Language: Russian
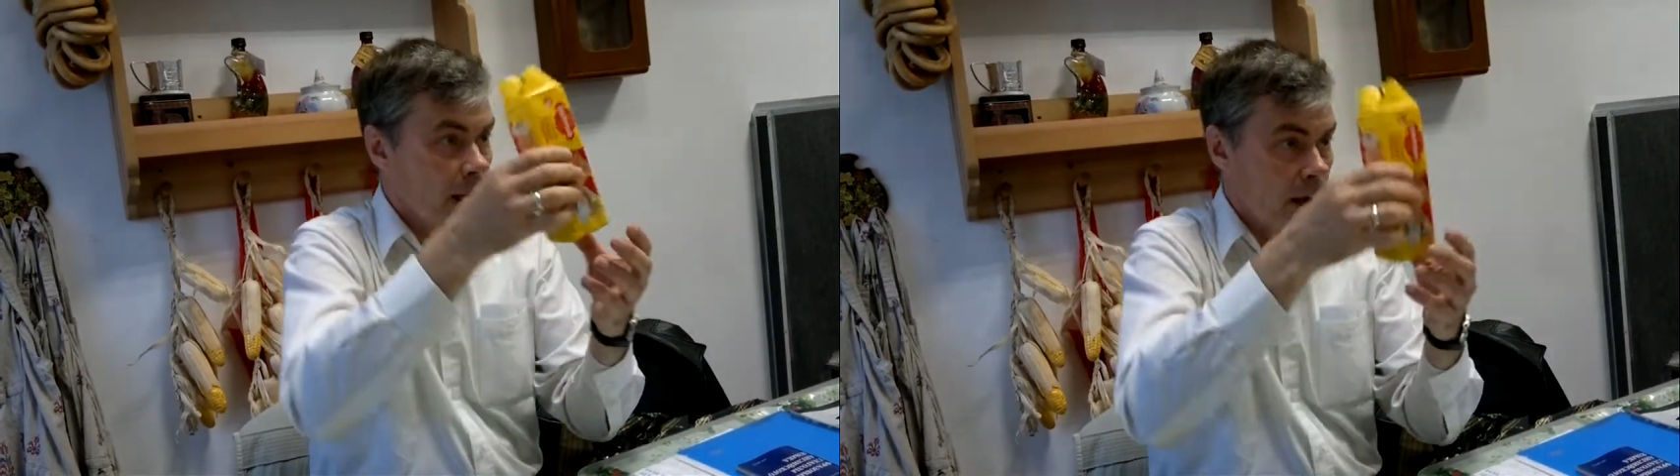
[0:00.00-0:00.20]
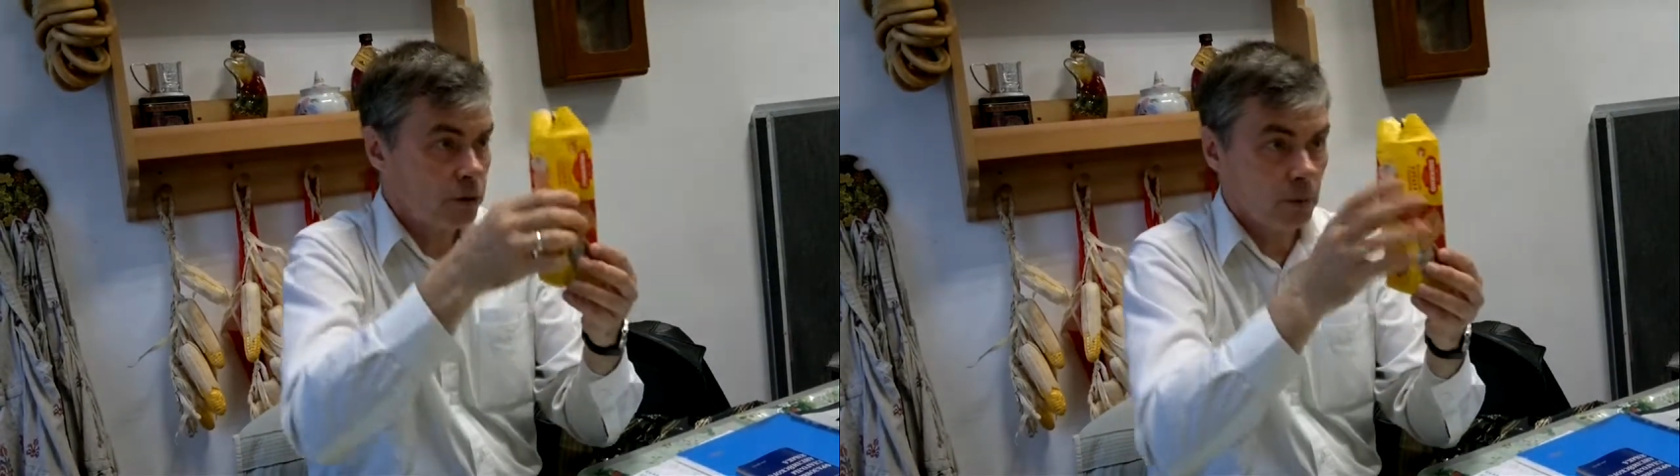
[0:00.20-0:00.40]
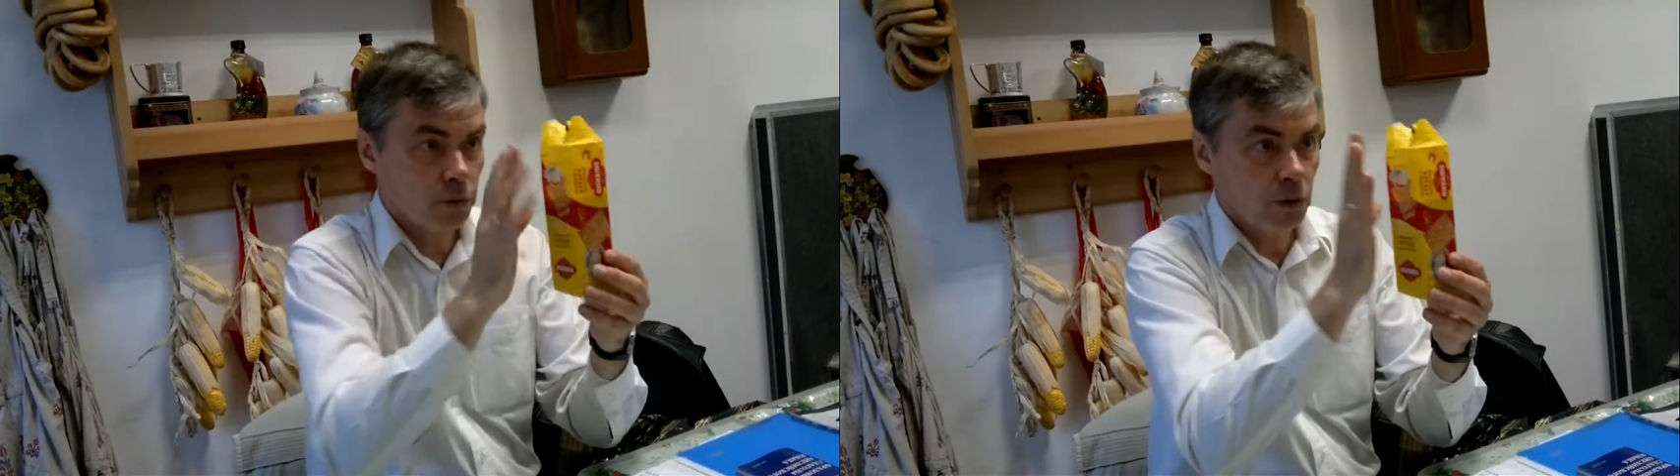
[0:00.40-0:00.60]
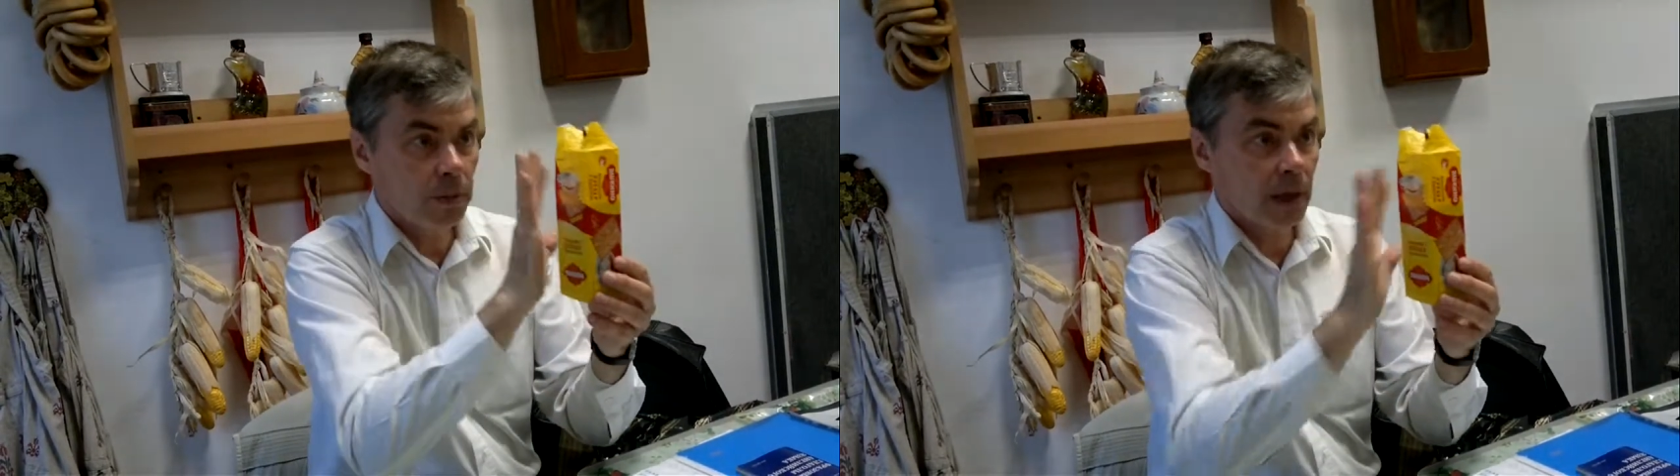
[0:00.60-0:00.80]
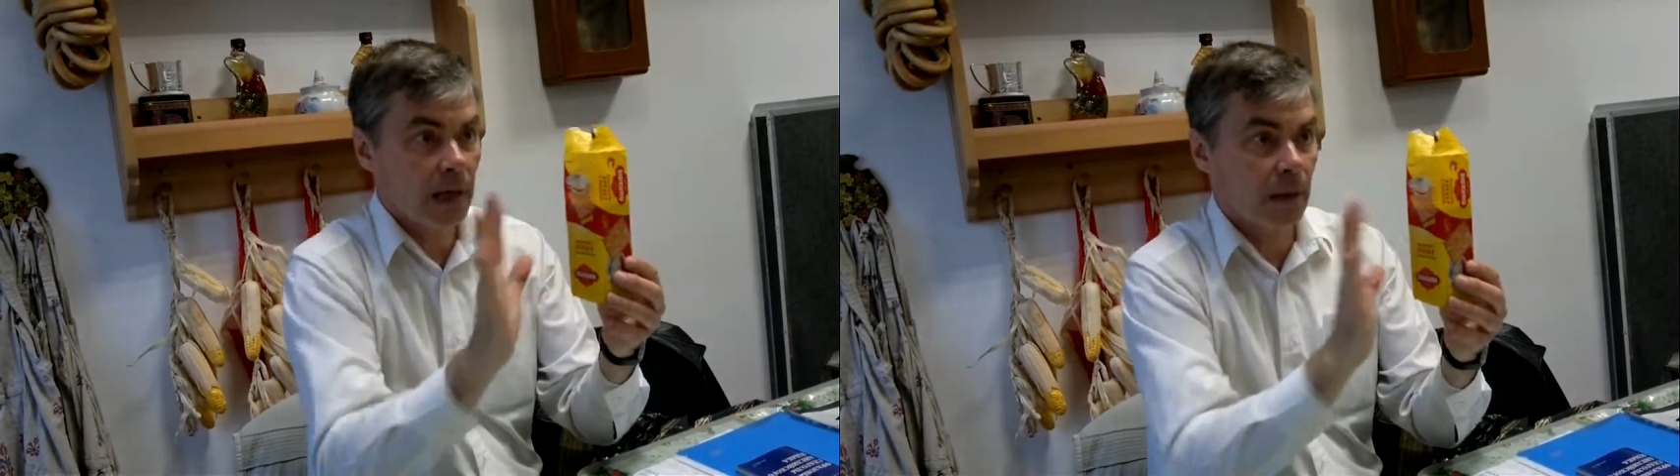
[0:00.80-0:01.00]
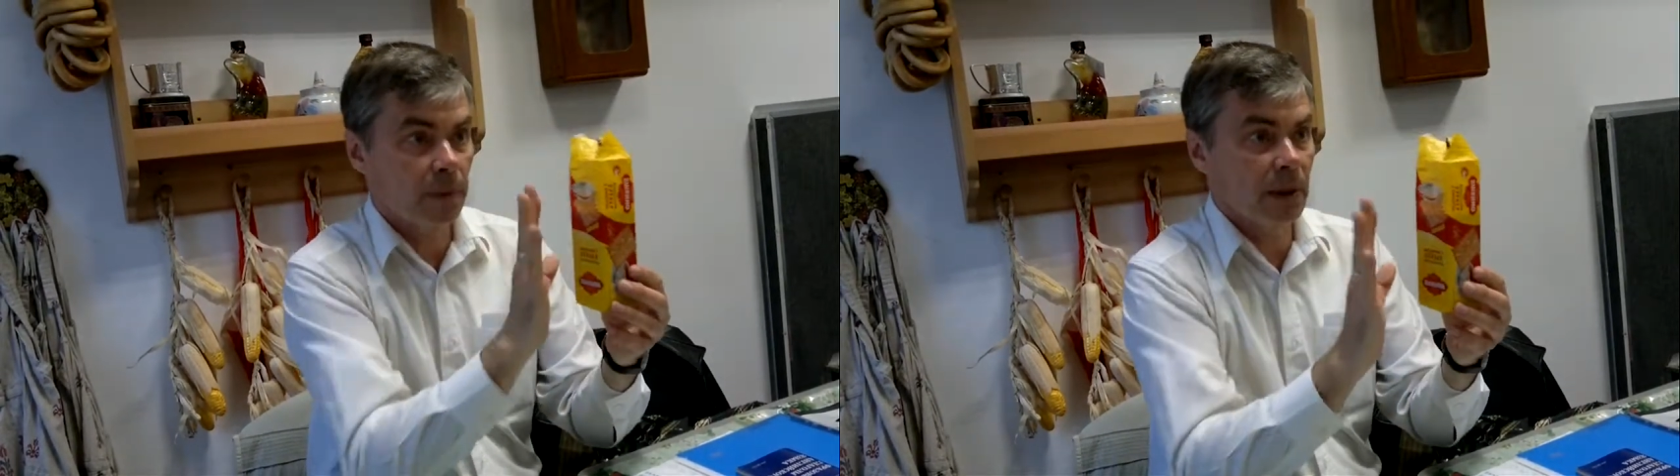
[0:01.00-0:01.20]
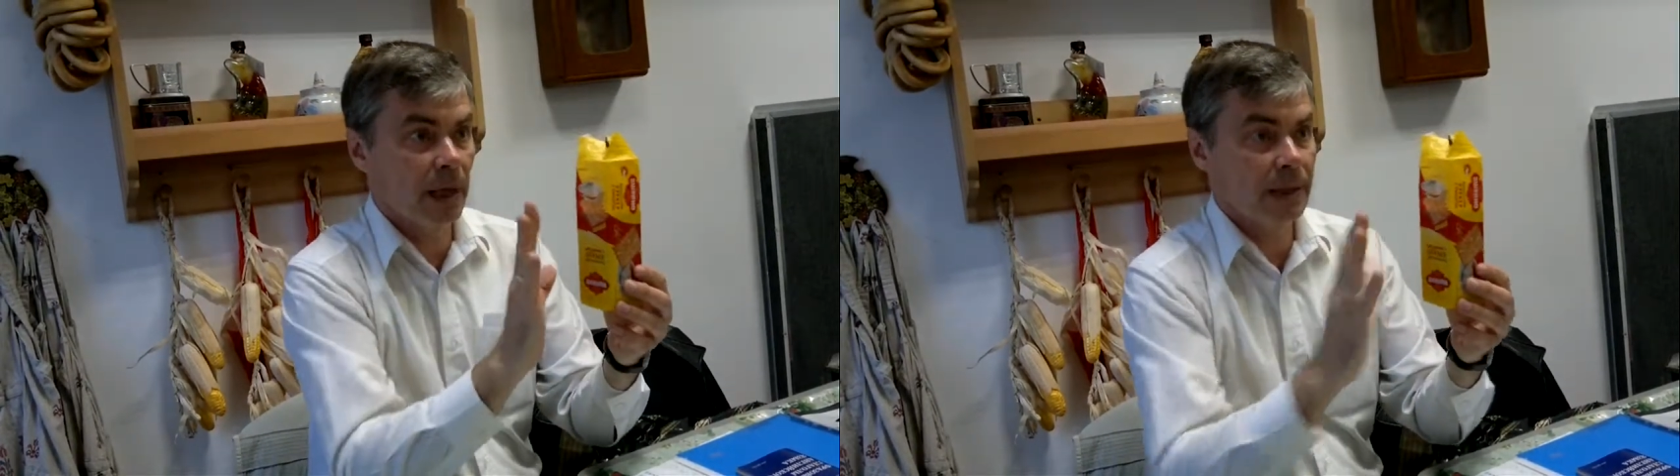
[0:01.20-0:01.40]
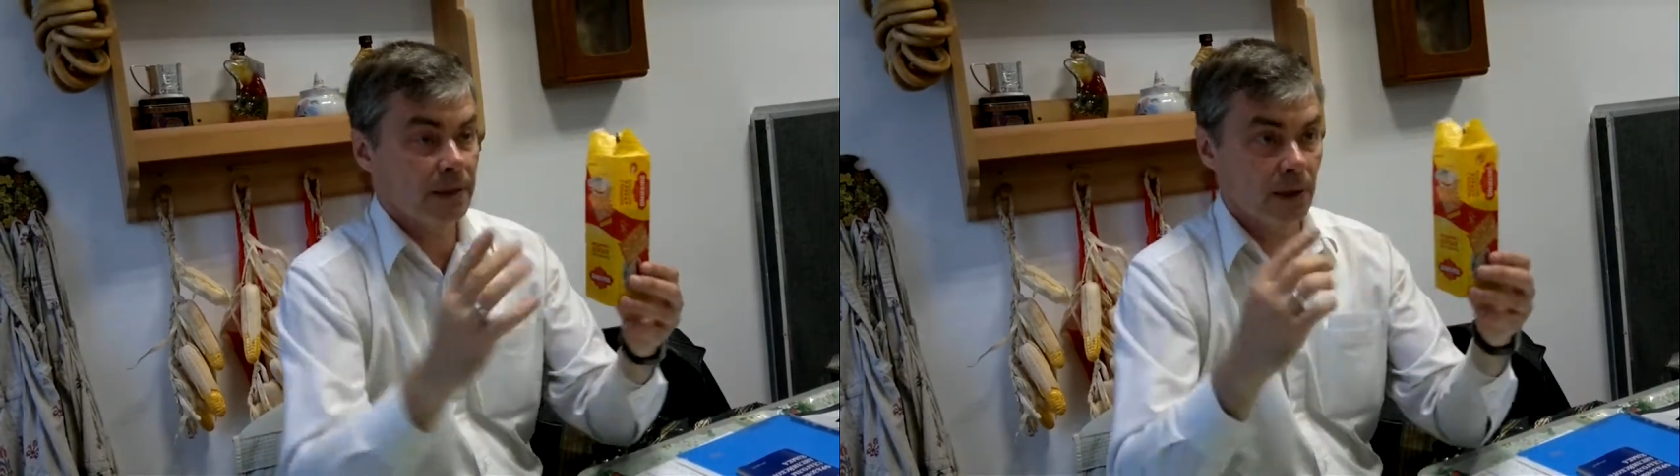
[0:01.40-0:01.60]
А чтобы все было как полагается,